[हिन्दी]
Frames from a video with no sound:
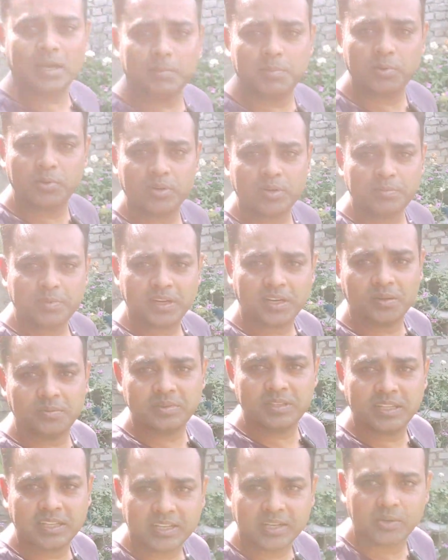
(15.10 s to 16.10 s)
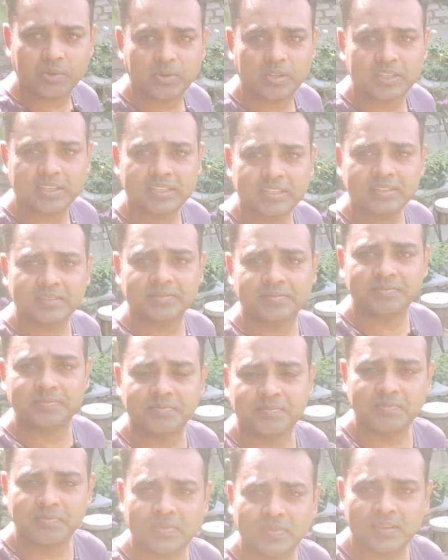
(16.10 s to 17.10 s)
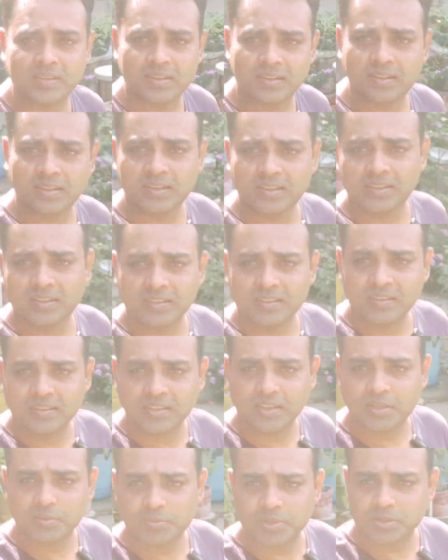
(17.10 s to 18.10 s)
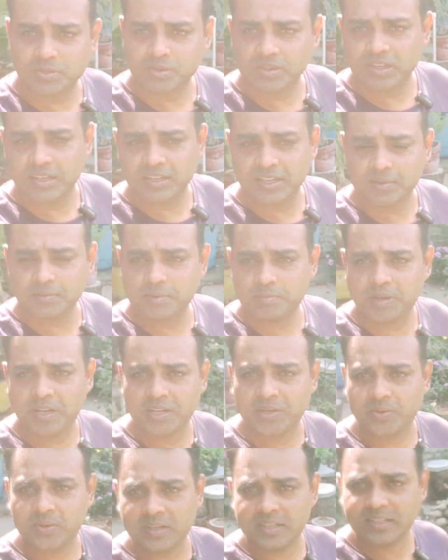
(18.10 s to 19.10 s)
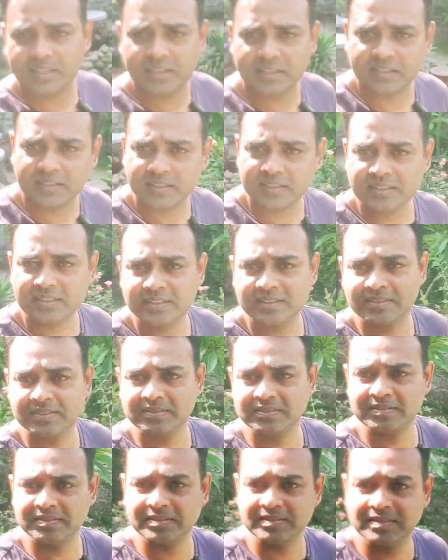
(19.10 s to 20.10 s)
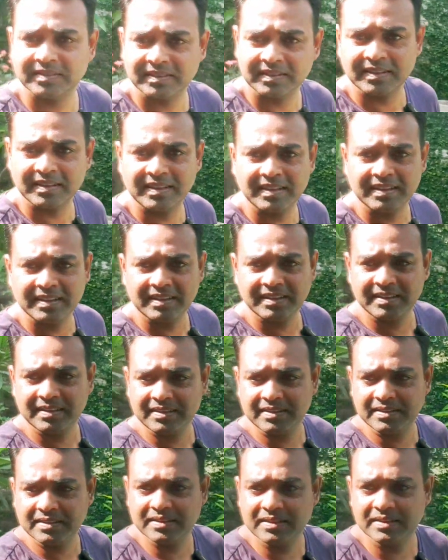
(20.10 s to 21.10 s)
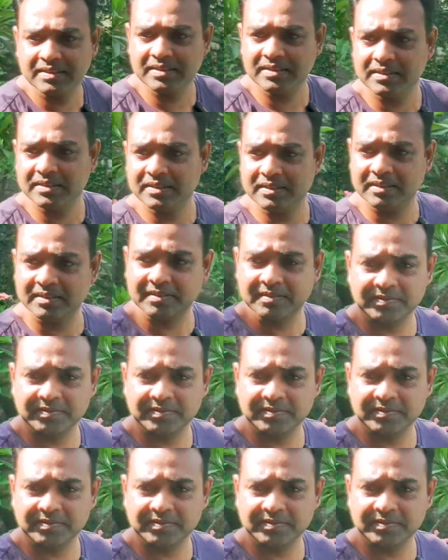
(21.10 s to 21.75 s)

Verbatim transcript: आप लोगों ने पहले भी देखा होगा ये तो मैं थोड़ा गार्डन में पानी वानी दे रहा था ये देखिए